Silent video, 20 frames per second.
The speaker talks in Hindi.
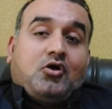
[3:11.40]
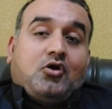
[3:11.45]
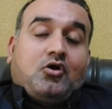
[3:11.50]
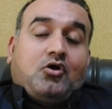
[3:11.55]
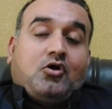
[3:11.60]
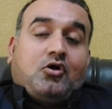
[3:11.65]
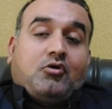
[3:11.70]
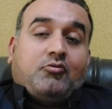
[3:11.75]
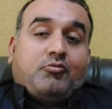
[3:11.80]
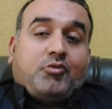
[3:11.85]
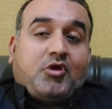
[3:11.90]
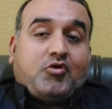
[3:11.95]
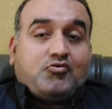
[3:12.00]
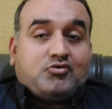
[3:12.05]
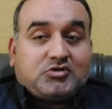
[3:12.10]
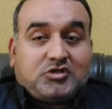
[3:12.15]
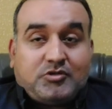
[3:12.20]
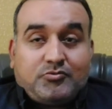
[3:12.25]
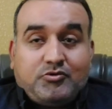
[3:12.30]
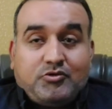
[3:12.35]
और मैं
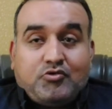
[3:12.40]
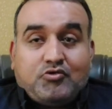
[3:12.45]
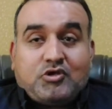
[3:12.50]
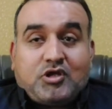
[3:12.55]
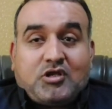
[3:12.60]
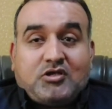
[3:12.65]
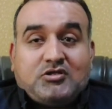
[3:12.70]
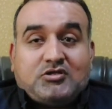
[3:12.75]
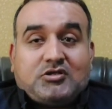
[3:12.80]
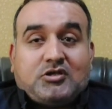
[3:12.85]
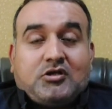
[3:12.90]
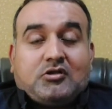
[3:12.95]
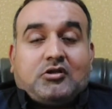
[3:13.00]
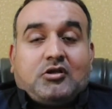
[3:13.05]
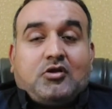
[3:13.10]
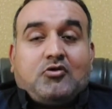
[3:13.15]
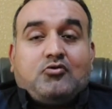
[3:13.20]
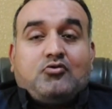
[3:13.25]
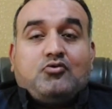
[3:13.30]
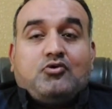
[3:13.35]
उनसे भी गुजारिश
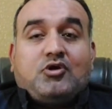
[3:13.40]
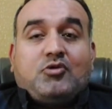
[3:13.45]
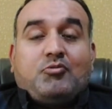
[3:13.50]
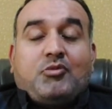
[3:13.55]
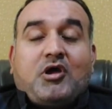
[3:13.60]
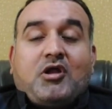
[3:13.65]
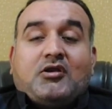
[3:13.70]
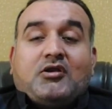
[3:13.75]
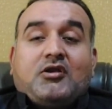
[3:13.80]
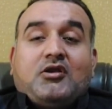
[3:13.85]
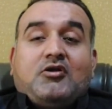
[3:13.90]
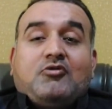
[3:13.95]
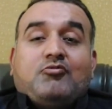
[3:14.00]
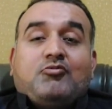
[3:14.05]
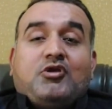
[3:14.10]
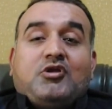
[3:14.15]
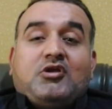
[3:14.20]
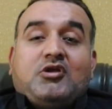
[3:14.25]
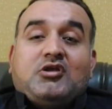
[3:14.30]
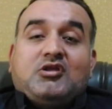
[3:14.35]
करता हूँ कि मार्केट
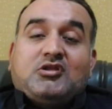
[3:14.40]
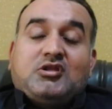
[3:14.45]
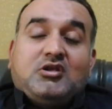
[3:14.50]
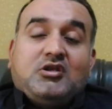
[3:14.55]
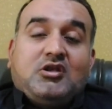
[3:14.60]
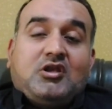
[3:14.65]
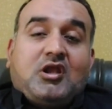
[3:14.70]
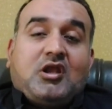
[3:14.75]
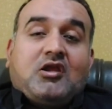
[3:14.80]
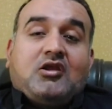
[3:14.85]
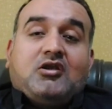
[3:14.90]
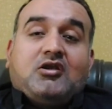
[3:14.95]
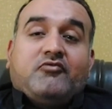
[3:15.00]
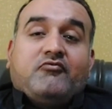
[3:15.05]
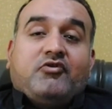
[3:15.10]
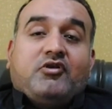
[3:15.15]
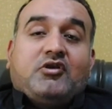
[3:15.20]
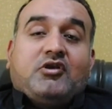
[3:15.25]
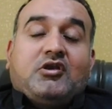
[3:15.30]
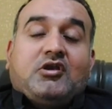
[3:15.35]
में इतनी
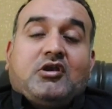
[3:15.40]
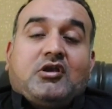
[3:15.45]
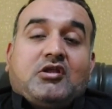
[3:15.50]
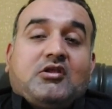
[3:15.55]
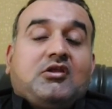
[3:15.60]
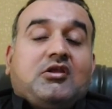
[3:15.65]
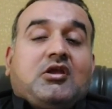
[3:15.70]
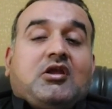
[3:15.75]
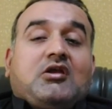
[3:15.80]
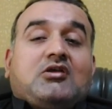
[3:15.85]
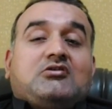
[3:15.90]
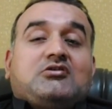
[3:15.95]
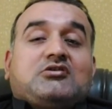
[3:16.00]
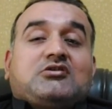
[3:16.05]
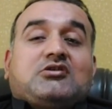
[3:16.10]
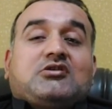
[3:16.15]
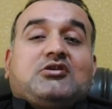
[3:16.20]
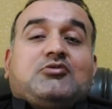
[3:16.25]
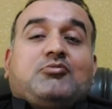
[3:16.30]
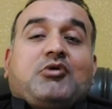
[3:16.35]
नेगेटिविटी नहीं है
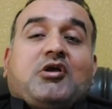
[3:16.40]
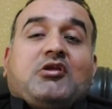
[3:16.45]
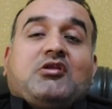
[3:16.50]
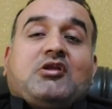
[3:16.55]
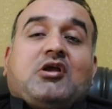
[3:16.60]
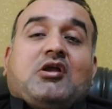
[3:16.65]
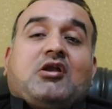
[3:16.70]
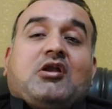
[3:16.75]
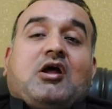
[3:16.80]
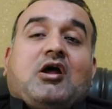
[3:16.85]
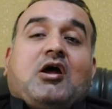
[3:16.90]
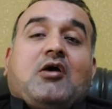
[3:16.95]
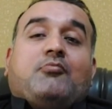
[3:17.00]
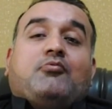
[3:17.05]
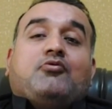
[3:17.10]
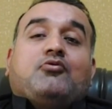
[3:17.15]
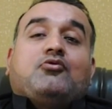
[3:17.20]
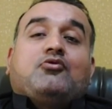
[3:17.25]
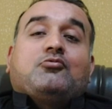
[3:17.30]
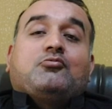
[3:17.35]
जितनी भाईजान
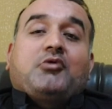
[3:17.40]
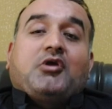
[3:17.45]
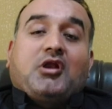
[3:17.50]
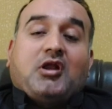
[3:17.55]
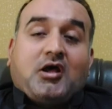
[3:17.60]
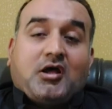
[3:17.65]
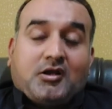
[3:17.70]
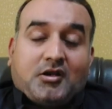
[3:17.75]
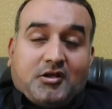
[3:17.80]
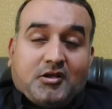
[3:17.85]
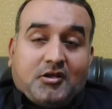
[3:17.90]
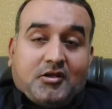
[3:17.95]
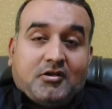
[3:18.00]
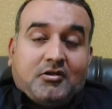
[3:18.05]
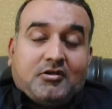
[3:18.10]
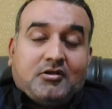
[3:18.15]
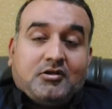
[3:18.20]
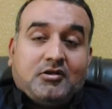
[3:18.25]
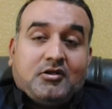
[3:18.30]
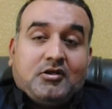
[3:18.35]
आप लोग फैला रहे हैं
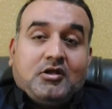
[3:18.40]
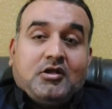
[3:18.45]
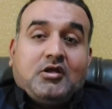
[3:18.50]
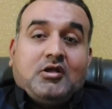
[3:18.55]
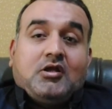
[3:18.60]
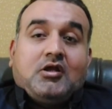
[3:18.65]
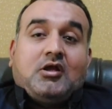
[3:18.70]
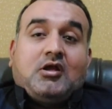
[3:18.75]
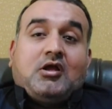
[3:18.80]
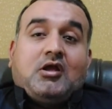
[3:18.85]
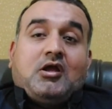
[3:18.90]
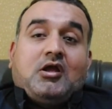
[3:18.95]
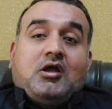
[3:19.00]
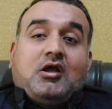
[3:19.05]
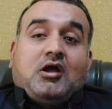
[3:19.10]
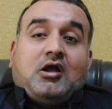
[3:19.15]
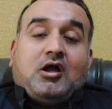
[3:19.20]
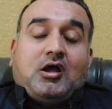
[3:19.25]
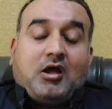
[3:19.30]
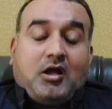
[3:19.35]

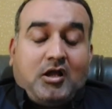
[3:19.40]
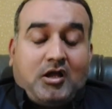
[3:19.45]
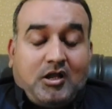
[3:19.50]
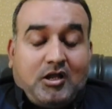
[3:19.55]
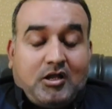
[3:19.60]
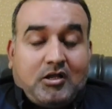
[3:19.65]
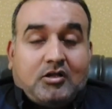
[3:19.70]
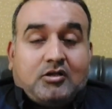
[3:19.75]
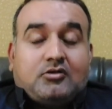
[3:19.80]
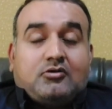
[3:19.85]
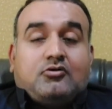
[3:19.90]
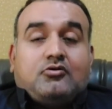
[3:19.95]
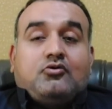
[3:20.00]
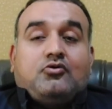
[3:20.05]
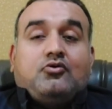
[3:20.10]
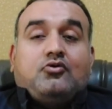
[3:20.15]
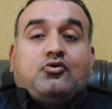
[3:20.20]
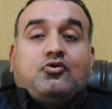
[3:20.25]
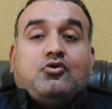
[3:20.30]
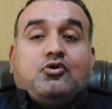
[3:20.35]
हाँ
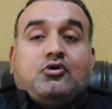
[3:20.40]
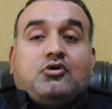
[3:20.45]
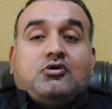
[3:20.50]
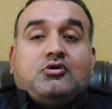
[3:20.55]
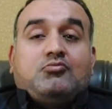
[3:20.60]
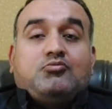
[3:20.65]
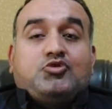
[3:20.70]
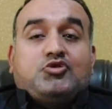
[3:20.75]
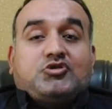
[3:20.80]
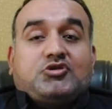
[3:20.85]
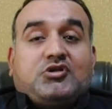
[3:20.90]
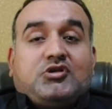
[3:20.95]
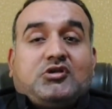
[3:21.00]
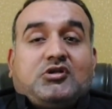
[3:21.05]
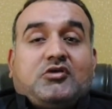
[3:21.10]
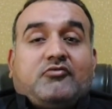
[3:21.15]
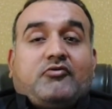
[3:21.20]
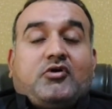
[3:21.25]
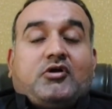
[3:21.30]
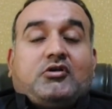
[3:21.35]
लोग मुश्किल
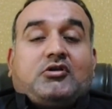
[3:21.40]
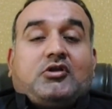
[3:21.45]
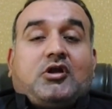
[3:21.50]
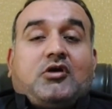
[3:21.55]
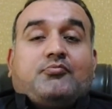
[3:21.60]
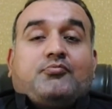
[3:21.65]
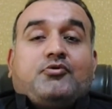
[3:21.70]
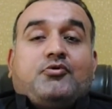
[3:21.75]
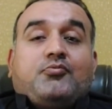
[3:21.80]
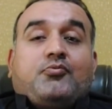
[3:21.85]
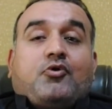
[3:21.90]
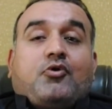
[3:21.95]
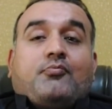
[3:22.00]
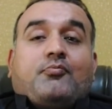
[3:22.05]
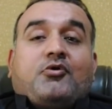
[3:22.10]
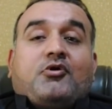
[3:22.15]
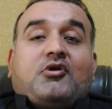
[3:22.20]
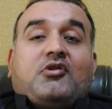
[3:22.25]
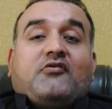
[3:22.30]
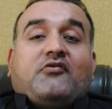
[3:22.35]
के वक्त अपनी
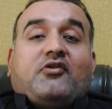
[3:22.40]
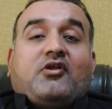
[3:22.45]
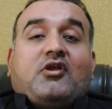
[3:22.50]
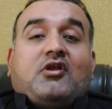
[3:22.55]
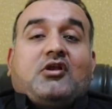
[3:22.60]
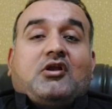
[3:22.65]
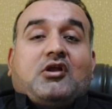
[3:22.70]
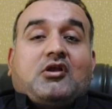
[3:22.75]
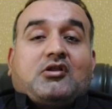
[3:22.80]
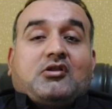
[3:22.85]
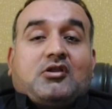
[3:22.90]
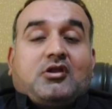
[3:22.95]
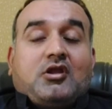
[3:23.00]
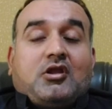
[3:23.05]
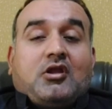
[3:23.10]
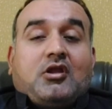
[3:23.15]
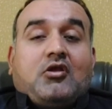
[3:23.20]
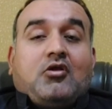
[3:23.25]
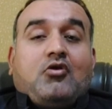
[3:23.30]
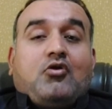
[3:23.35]
प्रॉपर्टी सेल करते
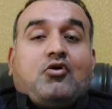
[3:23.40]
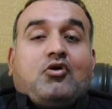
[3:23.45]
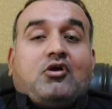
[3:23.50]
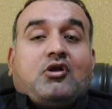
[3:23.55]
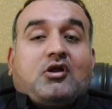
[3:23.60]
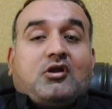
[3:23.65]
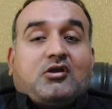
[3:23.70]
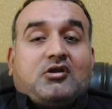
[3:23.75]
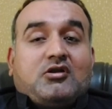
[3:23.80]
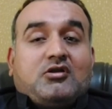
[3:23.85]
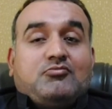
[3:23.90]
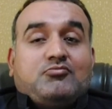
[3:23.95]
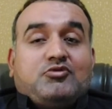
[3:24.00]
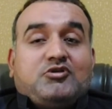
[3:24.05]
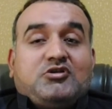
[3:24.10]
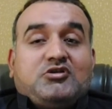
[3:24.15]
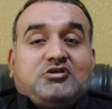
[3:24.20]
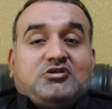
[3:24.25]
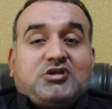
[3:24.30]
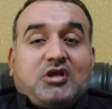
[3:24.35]
हैं और करनी
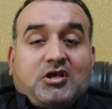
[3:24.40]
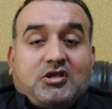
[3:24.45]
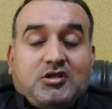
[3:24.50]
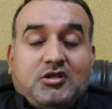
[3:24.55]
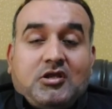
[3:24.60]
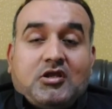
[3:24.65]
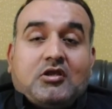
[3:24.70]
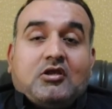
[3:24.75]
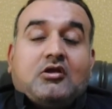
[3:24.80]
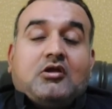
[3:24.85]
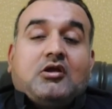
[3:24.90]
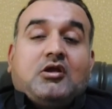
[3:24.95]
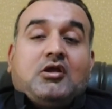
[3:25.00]
भी चाहिए